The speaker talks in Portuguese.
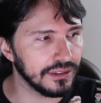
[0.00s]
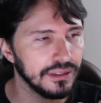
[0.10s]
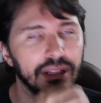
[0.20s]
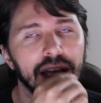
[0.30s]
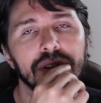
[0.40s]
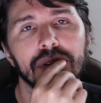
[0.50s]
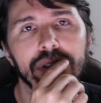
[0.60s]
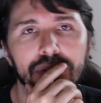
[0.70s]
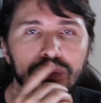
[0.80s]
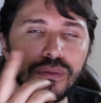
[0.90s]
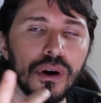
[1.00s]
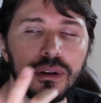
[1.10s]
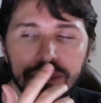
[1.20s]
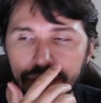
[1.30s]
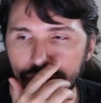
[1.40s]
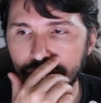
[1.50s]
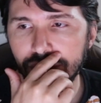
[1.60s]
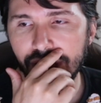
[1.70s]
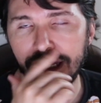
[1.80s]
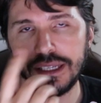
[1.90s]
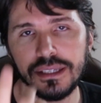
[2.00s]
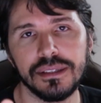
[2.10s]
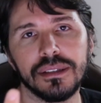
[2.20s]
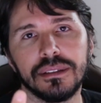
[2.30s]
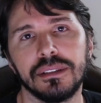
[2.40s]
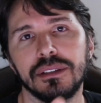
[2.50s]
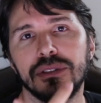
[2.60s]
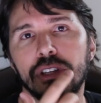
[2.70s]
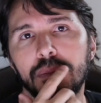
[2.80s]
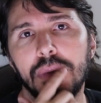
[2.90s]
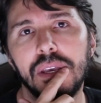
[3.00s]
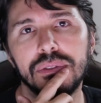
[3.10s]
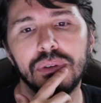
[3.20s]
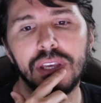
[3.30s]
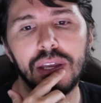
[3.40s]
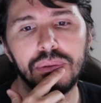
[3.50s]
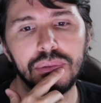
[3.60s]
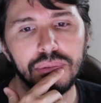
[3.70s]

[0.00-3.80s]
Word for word: lá no nosso fórum, na lista de e-mails, eu quero